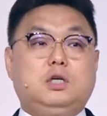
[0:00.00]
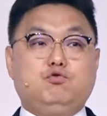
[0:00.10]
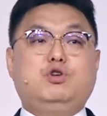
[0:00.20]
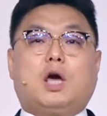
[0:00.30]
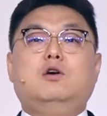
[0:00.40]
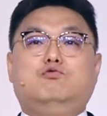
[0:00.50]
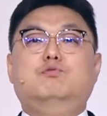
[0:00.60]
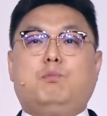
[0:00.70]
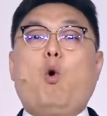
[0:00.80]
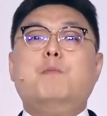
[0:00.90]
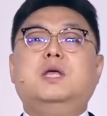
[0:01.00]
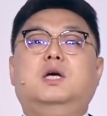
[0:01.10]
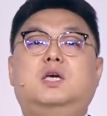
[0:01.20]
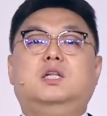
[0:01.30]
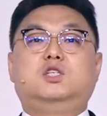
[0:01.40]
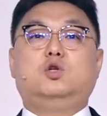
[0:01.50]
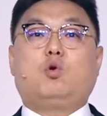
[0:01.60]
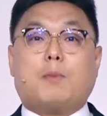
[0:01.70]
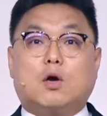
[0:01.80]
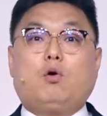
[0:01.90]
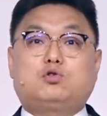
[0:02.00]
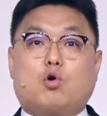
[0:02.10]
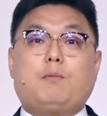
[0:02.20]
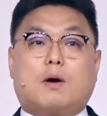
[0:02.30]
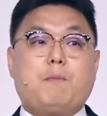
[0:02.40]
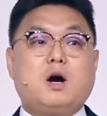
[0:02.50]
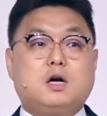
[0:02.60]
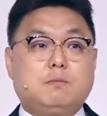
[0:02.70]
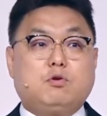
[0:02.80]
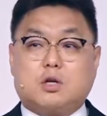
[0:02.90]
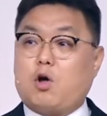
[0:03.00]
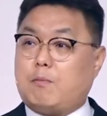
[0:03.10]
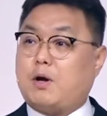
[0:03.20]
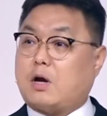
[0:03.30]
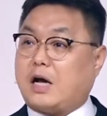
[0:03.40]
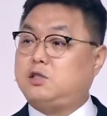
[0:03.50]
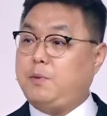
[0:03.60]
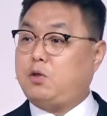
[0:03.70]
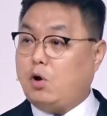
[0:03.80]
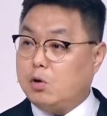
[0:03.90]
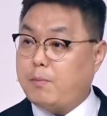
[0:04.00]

우리의 몸이 느끼는 진동, 막 영적으로 막 흥분이 되고 막 가슴이 떨리고